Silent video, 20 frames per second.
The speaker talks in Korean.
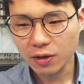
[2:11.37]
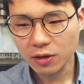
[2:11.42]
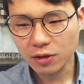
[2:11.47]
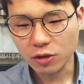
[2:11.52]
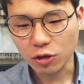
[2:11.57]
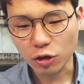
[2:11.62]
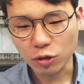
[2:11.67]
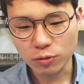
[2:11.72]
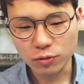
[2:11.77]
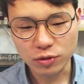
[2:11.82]

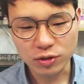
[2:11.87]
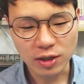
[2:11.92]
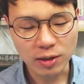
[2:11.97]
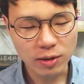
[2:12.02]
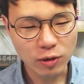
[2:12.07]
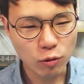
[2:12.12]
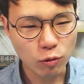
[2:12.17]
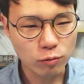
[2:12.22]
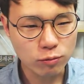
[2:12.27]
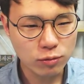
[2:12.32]
여러분들과 함께
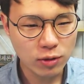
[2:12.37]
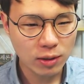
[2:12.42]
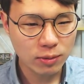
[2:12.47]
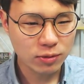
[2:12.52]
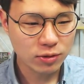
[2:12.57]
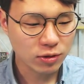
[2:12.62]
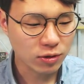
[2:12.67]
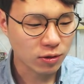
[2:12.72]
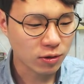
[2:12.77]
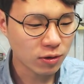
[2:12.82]

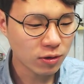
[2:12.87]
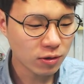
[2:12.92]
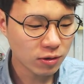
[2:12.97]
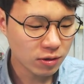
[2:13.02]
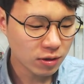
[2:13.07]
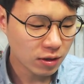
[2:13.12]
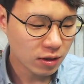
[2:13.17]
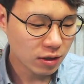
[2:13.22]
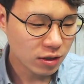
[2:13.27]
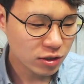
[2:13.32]
공부하면서
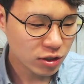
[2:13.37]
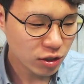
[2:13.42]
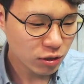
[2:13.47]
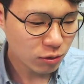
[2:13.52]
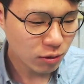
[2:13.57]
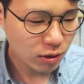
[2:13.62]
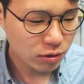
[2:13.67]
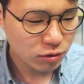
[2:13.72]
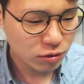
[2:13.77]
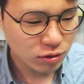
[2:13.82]

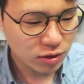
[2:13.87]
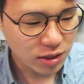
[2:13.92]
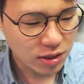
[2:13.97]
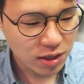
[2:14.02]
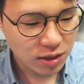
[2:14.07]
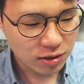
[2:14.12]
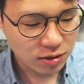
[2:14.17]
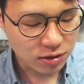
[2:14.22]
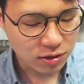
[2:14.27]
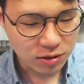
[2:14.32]
쉐어하우스
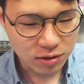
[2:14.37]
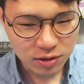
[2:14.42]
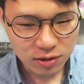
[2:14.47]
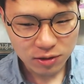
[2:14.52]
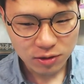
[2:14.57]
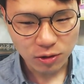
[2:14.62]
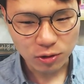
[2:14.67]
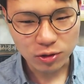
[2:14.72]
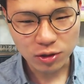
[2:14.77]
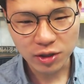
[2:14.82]
재테크를
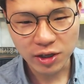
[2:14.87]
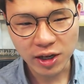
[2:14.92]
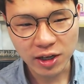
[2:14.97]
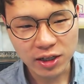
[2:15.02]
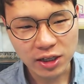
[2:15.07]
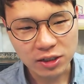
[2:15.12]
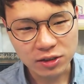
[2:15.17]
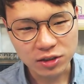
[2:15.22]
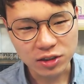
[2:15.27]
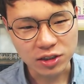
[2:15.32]
어떻게 해야
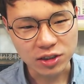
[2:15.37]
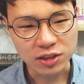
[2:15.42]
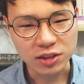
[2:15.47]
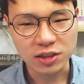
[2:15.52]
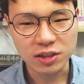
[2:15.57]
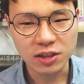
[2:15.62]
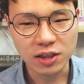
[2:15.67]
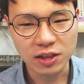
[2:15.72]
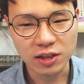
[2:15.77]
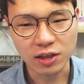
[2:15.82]
되는지에
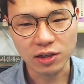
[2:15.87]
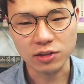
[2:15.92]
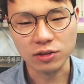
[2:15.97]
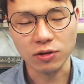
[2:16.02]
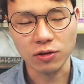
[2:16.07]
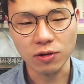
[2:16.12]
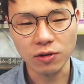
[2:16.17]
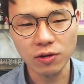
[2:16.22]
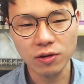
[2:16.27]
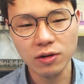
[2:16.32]

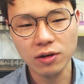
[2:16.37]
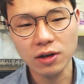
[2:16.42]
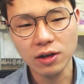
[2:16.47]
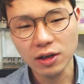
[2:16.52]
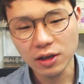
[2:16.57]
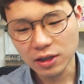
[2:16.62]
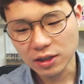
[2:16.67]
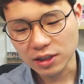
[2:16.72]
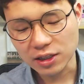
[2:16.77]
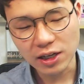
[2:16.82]
대해서
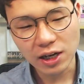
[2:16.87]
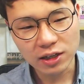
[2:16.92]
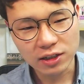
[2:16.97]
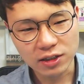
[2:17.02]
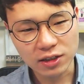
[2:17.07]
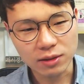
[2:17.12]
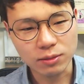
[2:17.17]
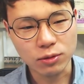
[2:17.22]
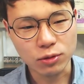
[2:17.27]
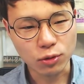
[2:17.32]

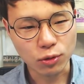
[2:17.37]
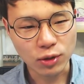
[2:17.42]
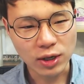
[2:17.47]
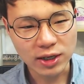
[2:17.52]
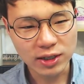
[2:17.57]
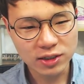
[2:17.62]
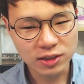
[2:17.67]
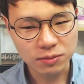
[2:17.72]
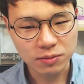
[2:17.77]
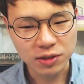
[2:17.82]
이야기해 보도록
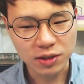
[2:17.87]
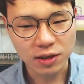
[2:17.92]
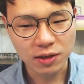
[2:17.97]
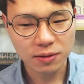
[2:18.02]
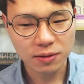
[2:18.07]
하겠습니다.